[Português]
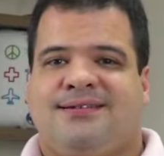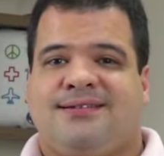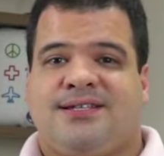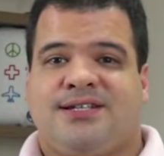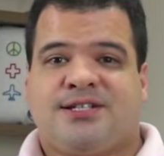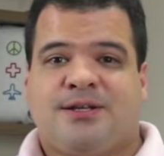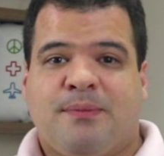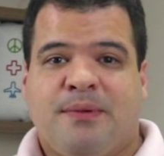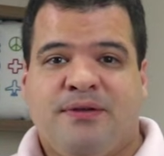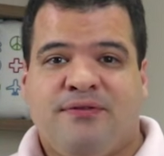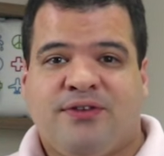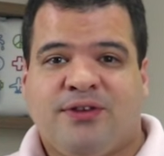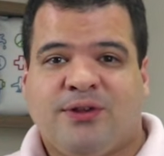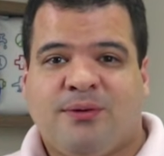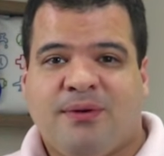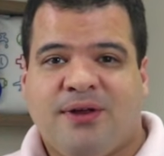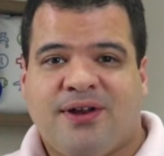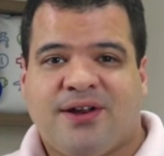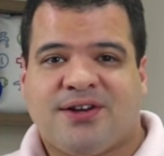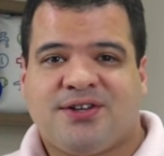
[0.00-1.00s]
Seja bem-vindo
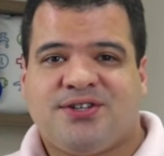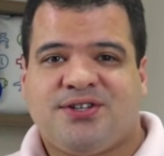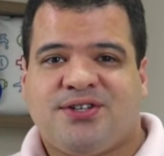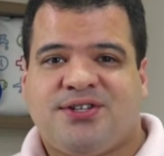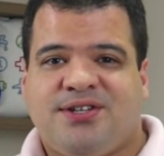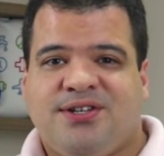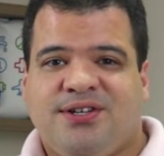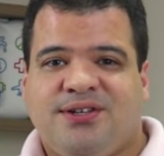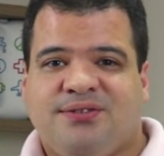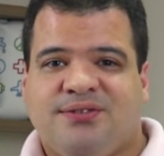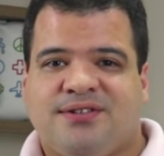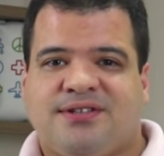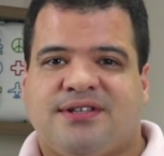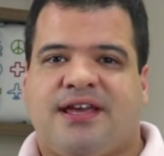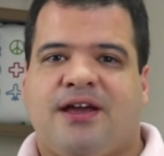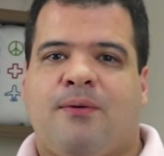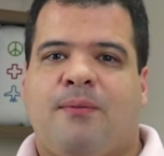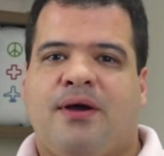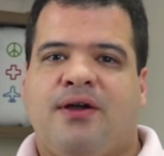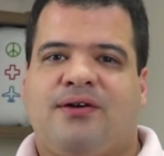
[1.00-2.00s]
ao Melhores Destinos,
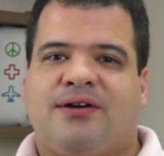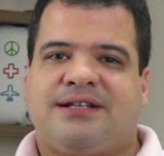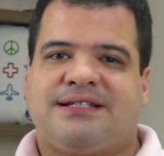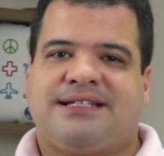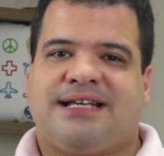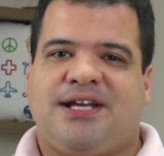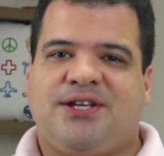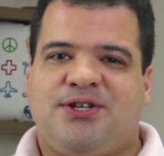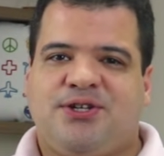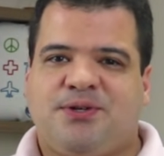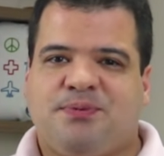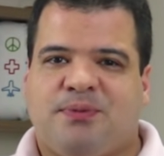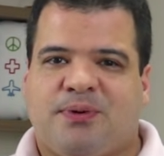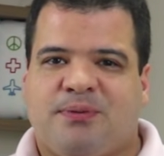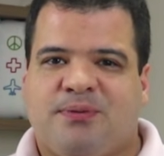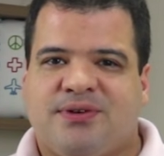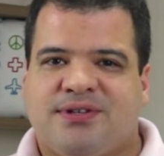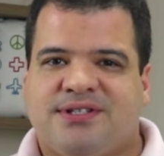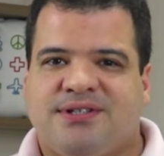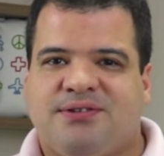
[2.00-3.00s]
que é o maior site de
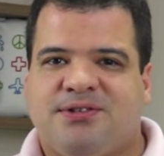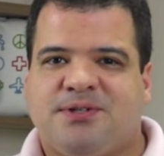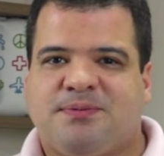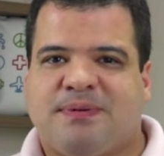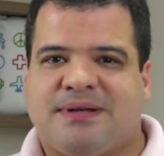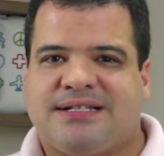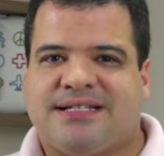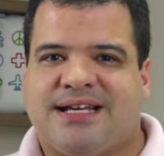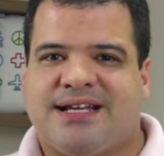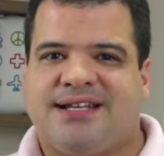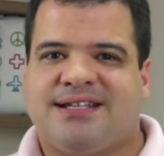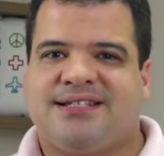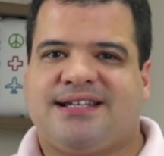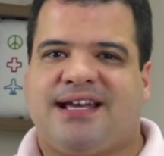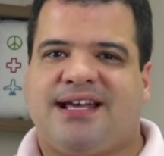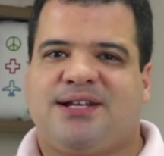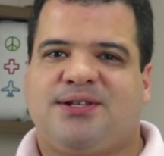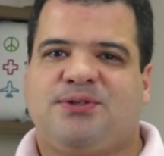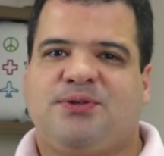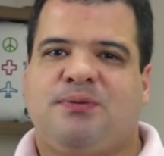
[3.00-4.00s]
promoção de passagens
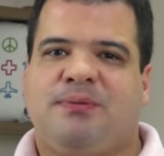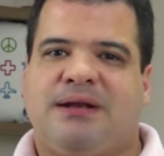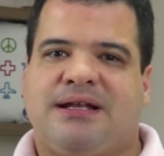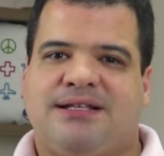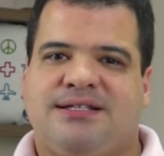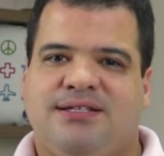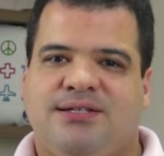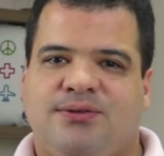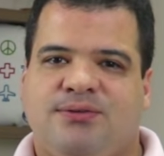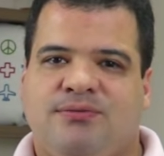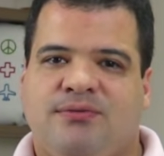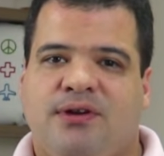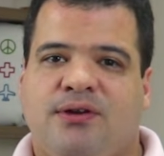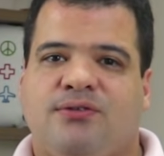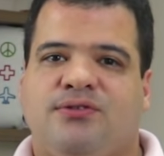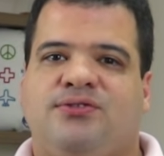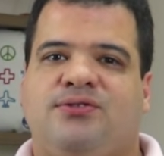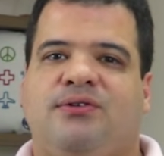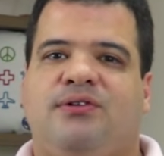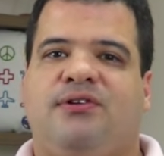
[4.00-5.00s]
aéreas do Brasil.
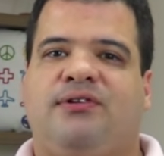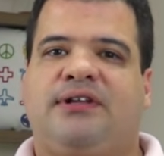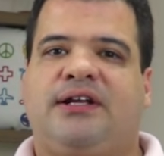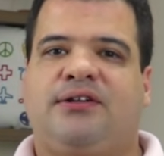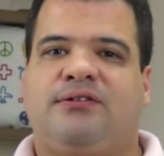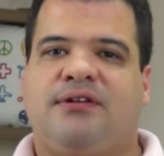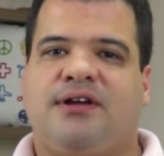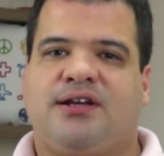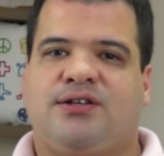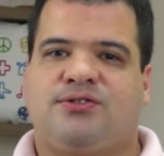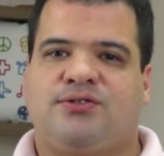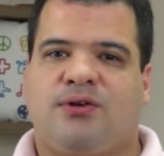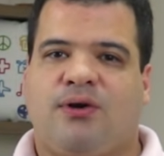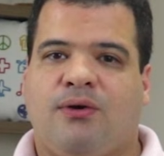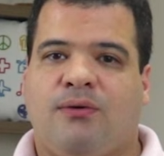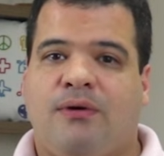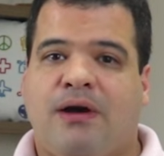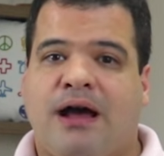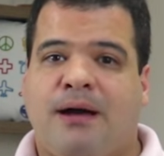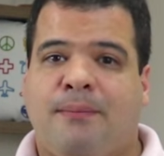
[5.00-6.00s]
Eu sou Leonardo
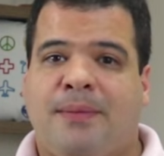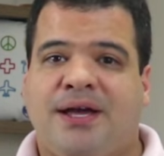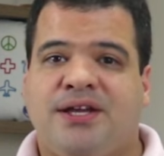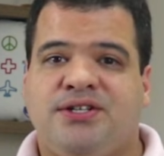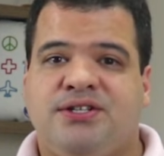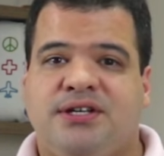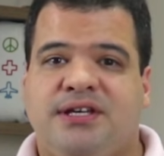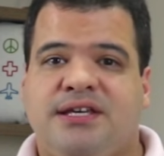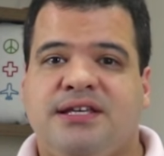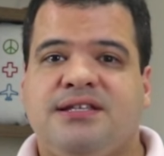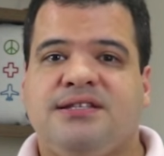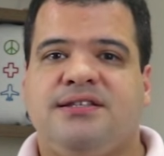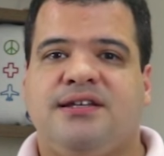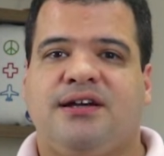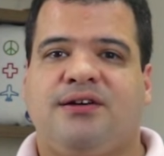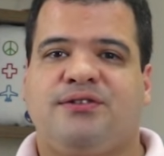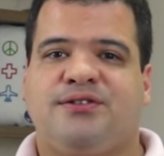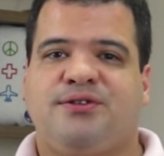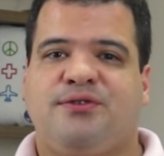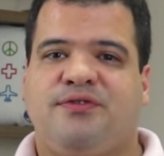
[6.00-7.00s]
Cassol. Há mais de 15
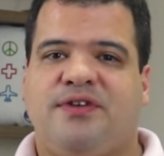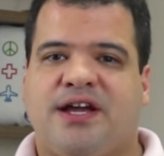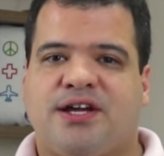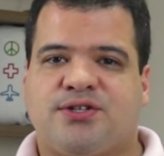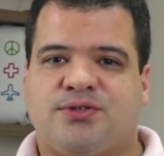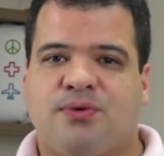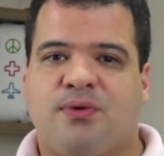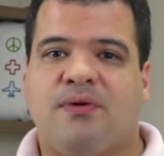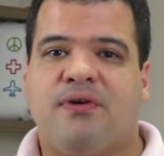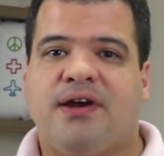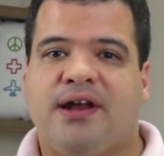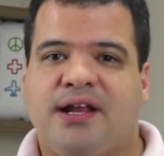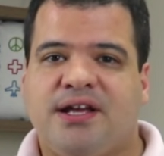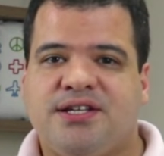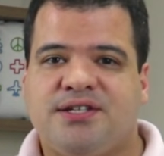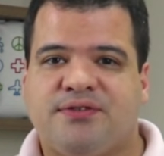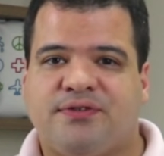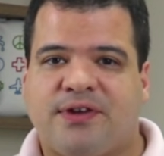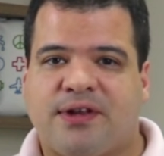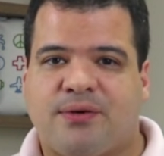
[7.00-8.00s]
anos eu viajo com
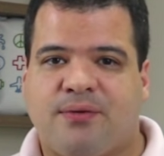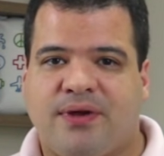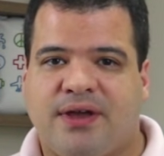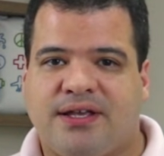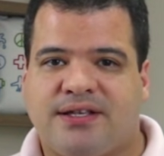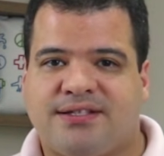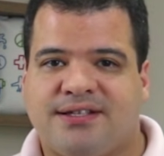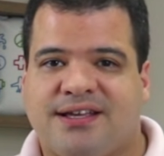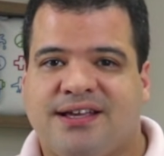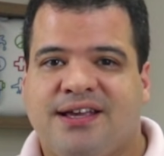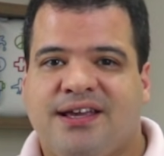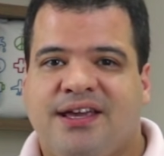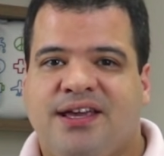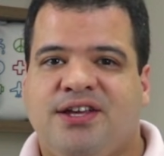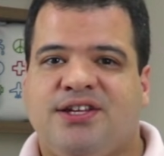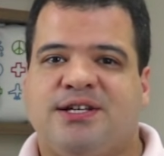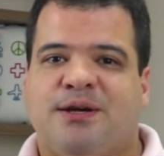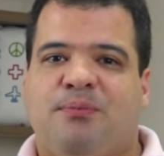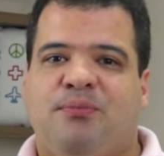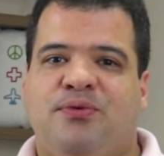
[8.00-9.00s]
grande frequência
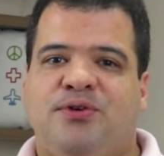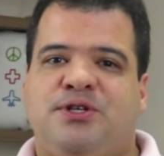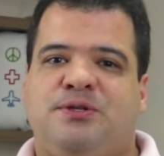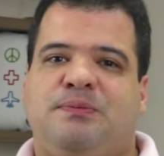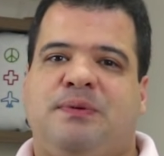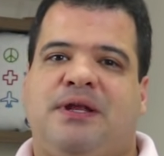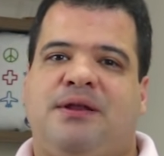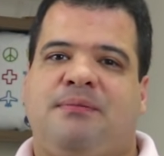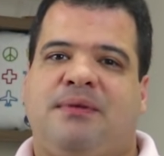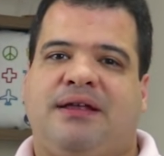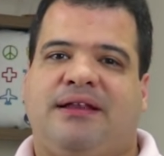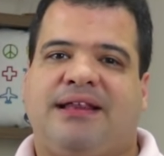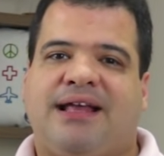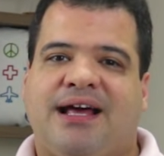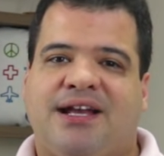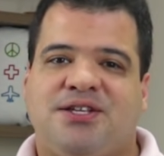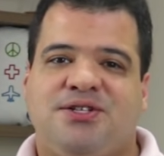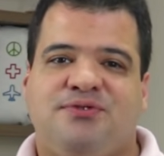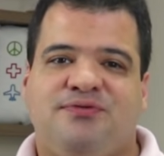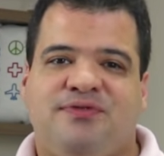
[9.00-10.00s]
e já pude
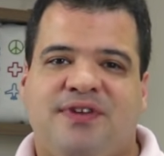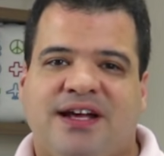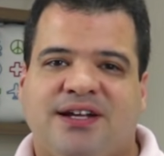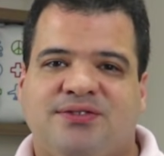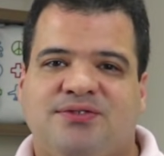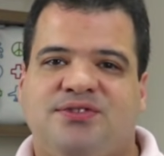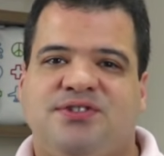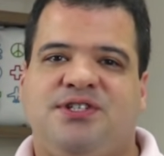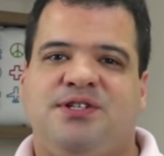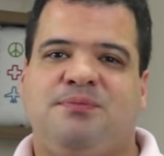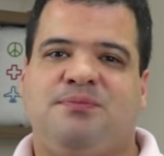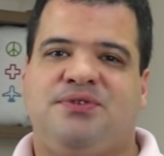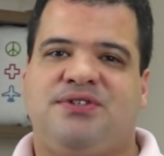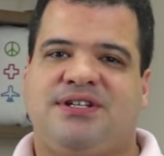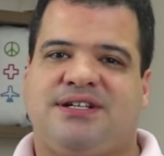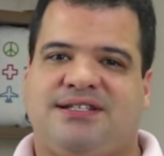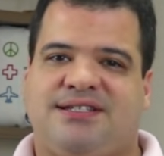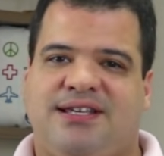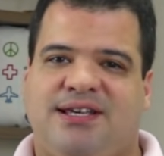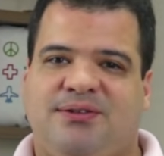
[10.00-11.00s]
experimentar diversos tipos
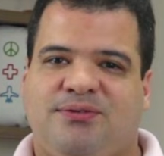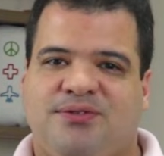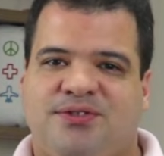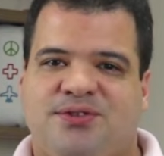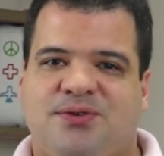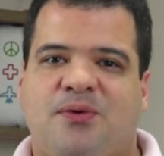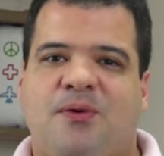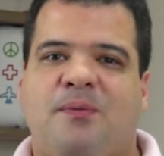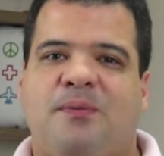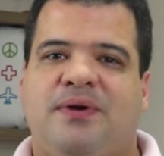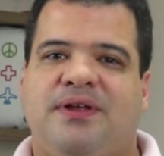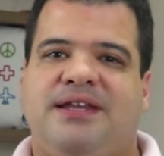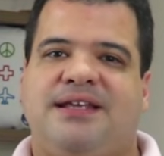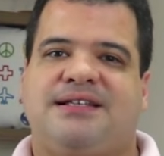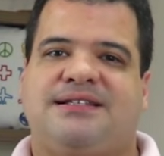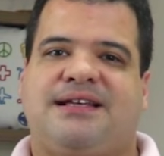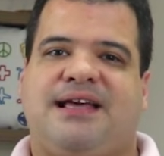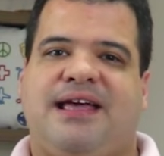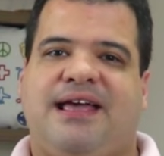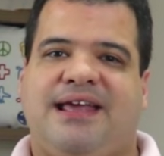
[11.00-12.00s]
de assentos e
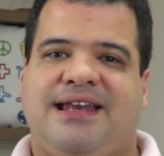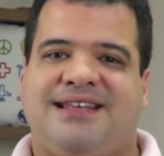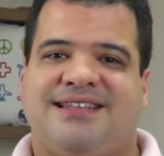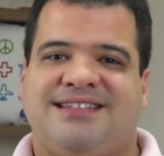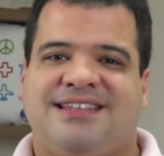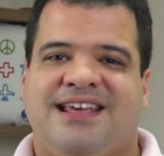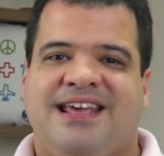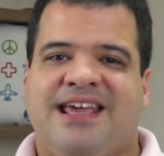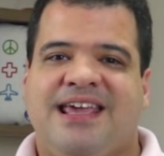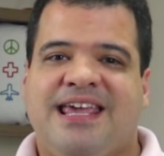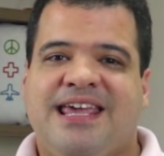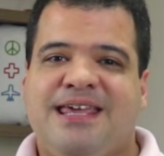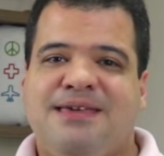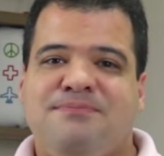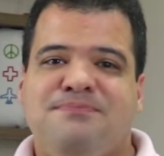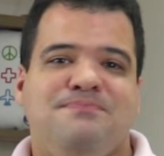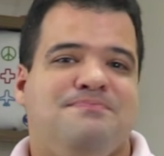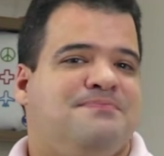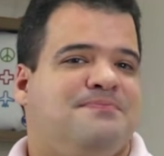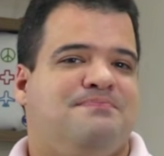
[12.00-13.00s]
companhias aéreas
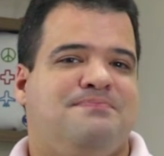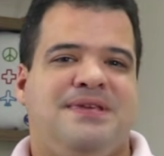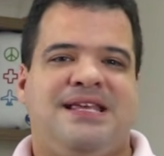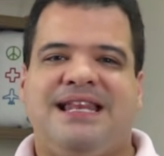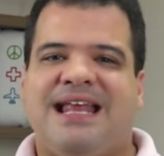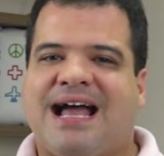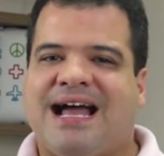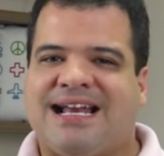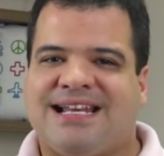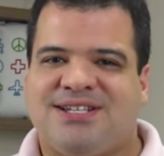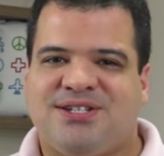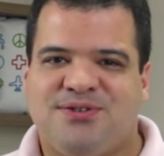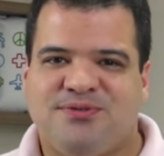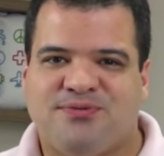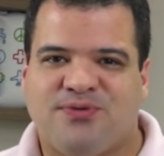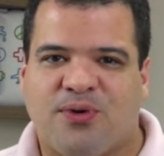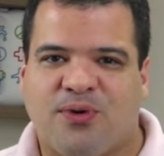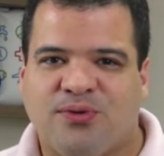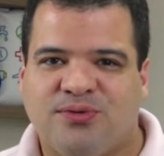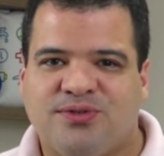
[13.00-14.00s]
em milhares de
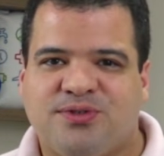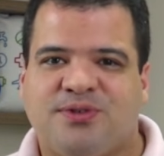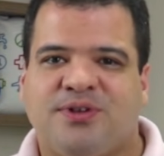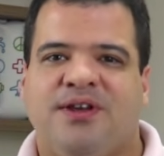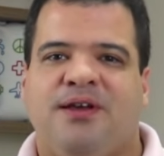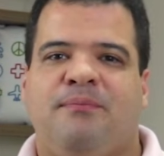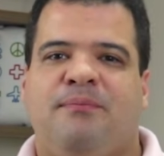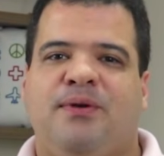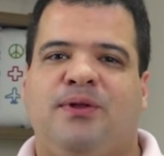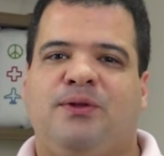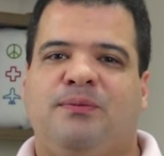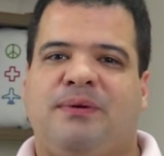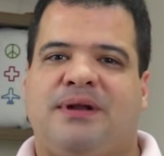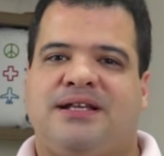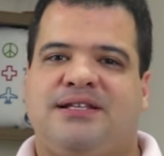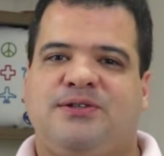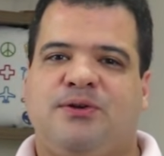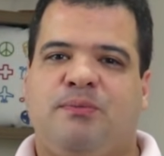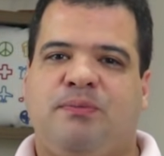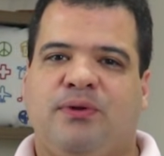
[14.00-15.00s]
voos pelo
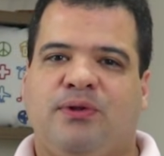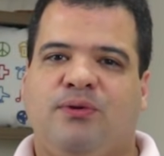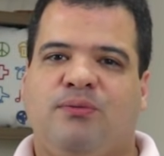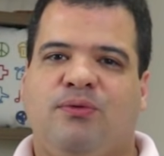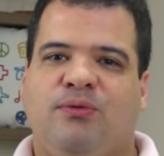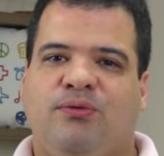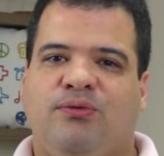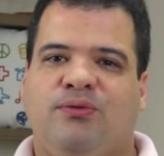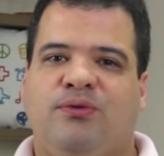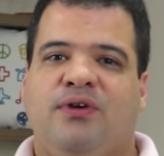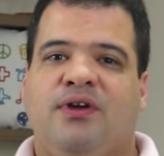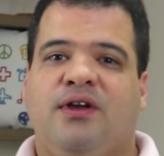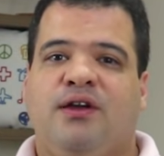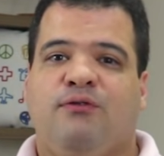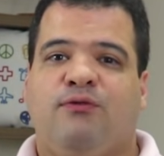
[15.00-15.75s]
Brasil e pelo mundo.